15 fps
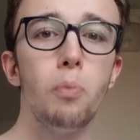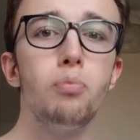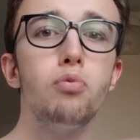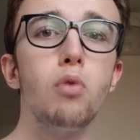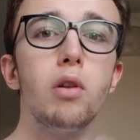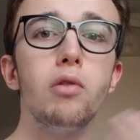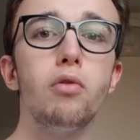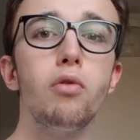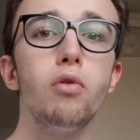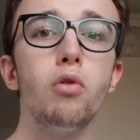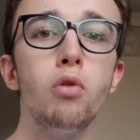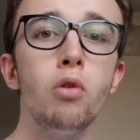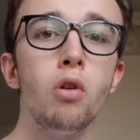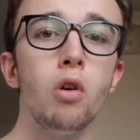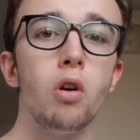point de
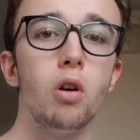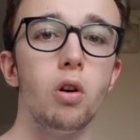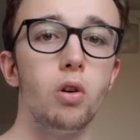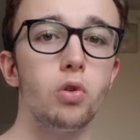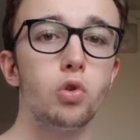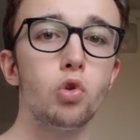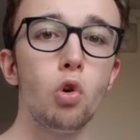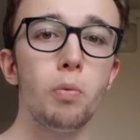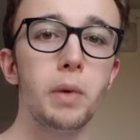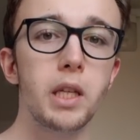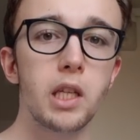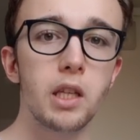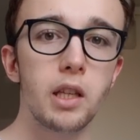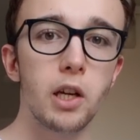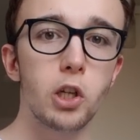vue euh, sur le
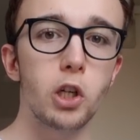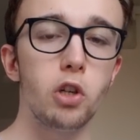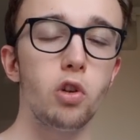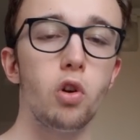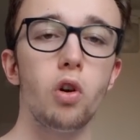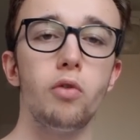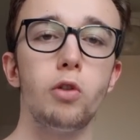métier d'ingénieur,